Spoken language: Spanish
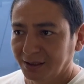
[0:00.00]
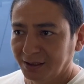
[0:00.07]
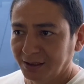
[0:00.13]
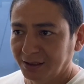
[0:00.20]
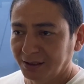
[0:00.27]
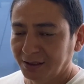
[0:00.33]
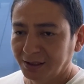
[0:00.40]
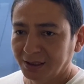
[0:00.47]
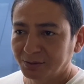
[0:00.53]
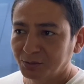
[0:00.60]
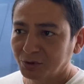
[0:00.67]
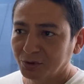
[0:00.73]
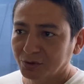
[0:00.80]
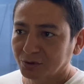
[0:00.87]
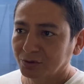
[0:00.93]
Eh,
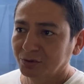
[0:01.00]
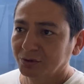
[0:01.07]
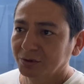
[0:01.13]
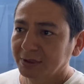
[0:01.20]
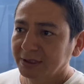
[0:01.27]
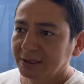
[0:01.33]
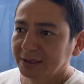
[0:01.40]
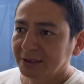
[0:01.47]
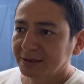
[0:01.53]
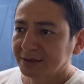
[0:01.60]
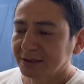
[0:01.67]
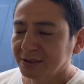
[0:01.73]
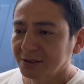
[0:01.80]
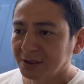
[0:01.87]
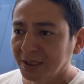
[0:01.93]
digamos, con el
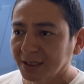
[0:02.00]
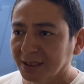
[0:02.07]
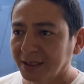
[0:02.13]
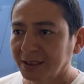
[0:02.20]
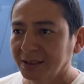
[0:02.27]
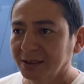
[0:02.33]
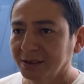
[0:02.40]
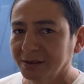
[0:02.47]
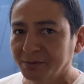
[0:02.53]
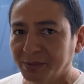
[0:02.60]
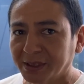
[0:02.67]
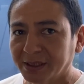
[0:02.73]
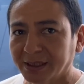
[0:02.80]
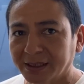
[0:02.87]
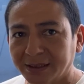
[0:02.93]
señor alcalde,
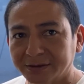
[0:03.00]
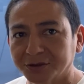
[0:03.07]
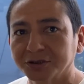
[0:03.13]
¿verdad?